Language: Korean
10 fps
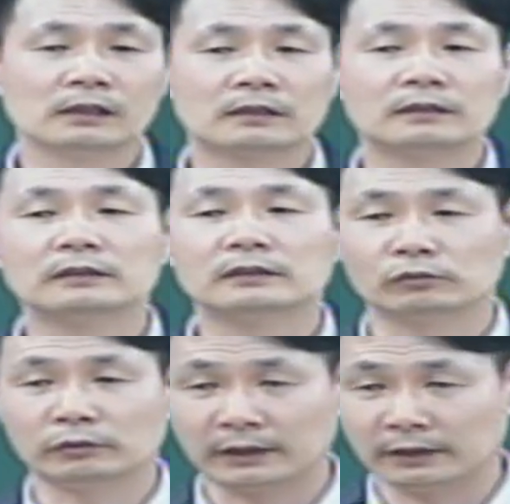그런 것이
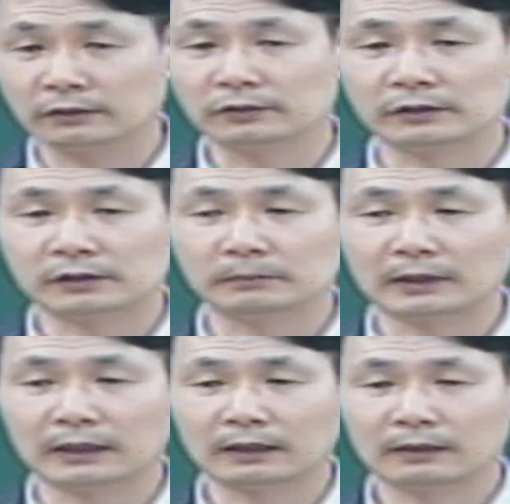우리에게 있을 수
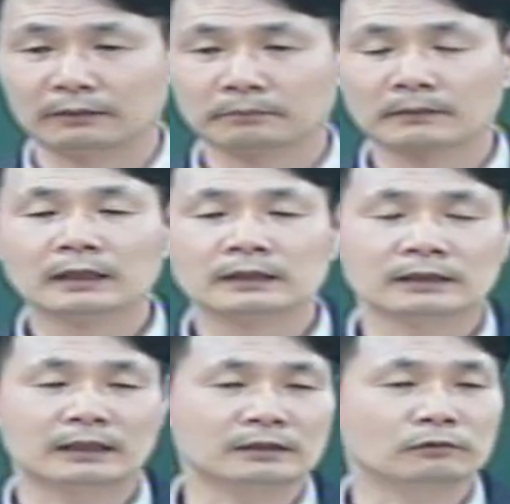있습니다.
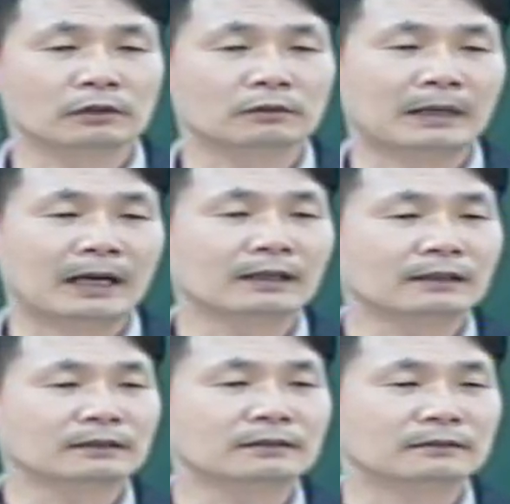사실 우리는 마음
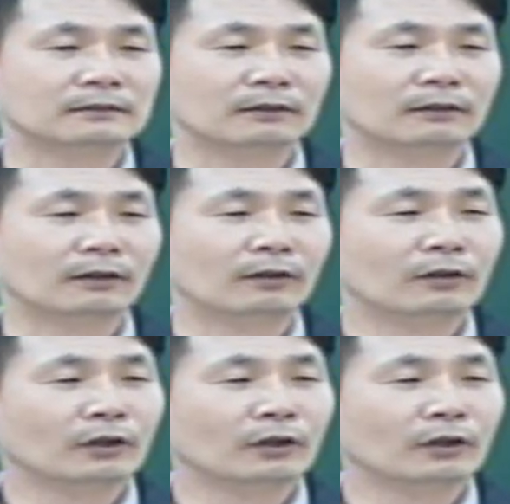같아서는요,